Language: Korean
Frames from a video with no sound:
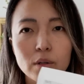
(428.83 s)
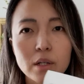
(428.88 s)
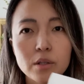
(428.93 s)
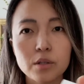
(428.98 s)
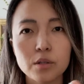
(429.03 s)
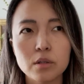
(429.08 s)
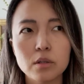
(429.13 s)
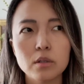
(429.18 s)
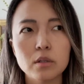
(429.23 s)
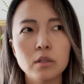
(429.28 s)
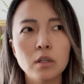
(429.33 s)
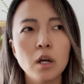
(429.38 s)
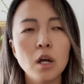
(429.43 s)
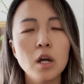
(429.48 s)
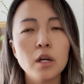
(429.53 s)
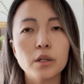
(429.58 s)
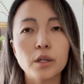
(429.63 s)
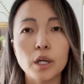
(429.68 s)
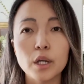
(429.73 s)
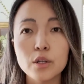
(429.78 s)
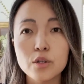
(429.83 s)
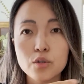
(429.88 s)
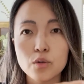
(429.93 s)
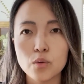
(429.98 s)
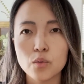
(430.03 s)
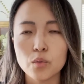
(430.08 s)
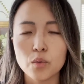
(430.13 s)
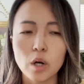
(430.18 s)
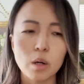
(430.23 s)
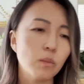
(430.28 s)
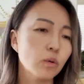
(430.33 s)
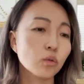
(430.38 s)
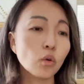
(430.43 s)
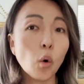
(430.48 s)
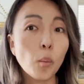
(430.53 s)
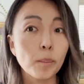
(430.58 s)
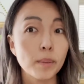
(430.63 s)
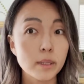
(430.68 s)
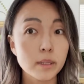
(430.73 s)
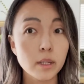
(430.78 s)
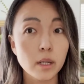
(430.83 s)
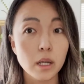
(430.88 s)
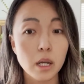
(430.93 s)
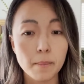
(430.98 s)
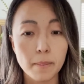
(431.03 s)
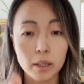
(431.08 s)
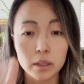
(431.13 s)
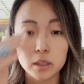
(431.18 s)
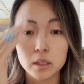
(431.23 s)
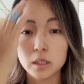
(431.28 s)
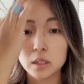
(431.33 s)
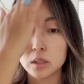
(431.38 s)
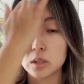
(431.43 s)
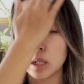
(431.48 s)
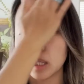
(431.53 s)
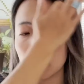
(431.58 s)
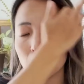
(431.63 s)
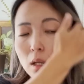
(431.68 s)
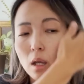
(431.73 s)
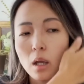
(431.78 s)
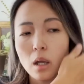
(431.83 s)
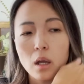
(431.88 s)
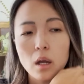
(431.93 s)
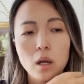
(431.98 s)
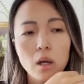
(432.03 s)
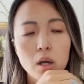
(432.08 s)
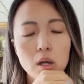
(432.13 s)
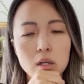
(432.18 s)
사실은 개인적으로 하면 더 비싸게 받을 텐데